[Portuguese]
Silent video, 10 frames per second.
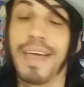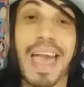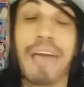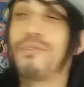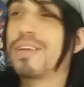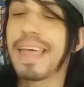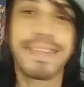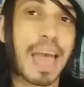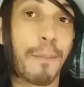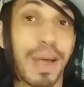É, e foi
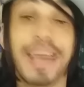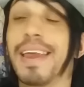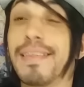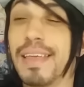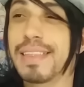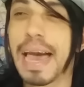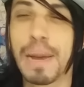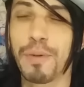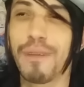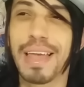nessa época que eles
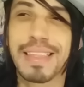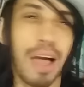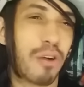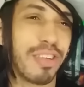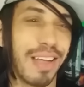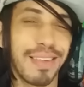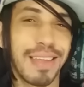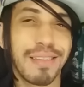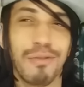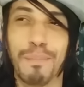tentaram aproveitar a
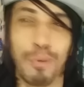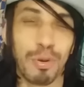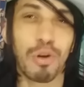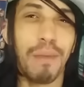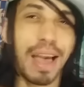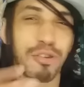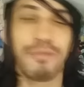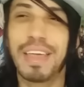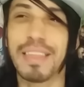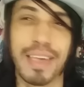audiência de um público mais
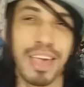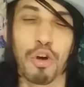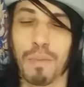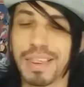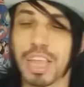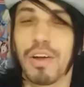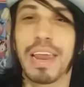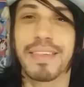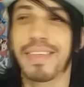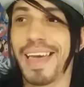juvenil, mais
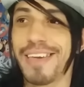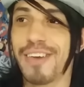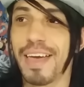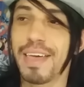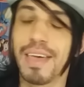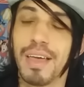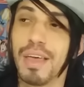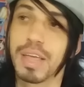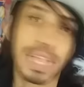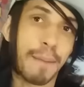adolescente aí,
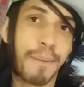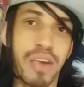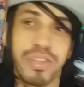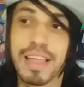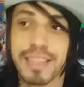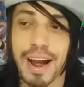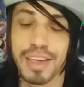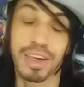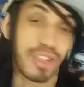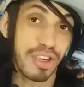que na parte da
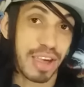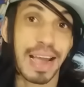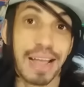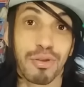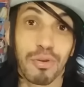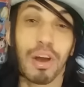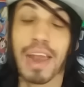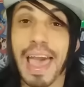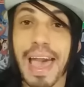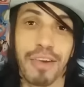tarde já tinha chegado do
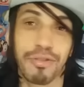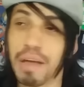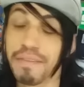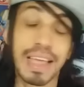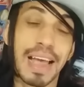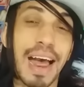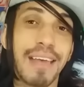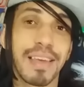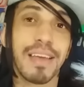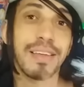colégio, estava em
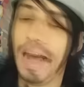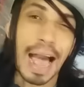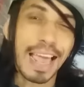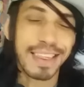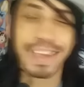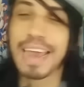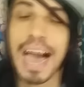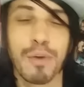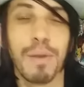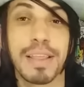casa. Aí eles
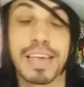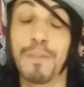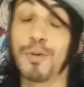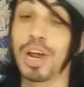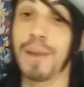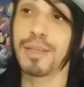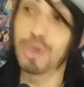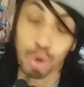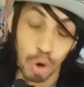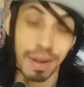criaram, mano, aquele programa
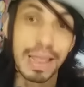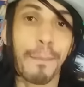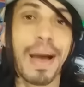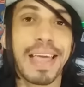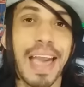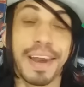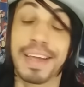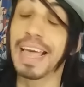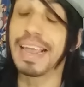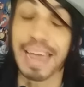Turma da Paquera,
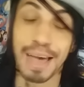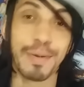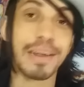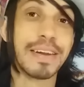quem lembra?